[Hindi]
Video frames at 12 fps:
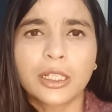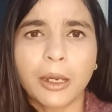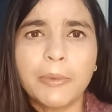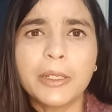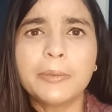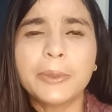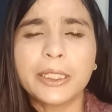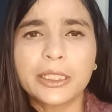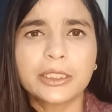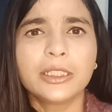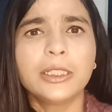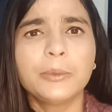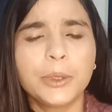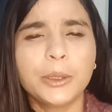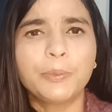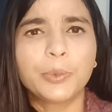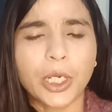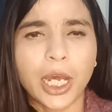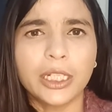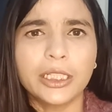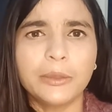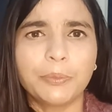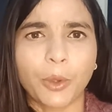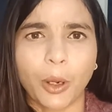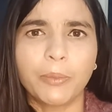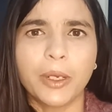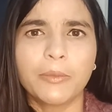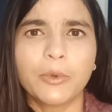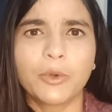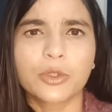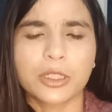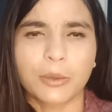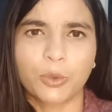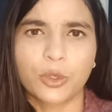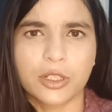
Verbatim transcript: कभी भी कितनी भी पुरानी प्रॉब्लम हो सबको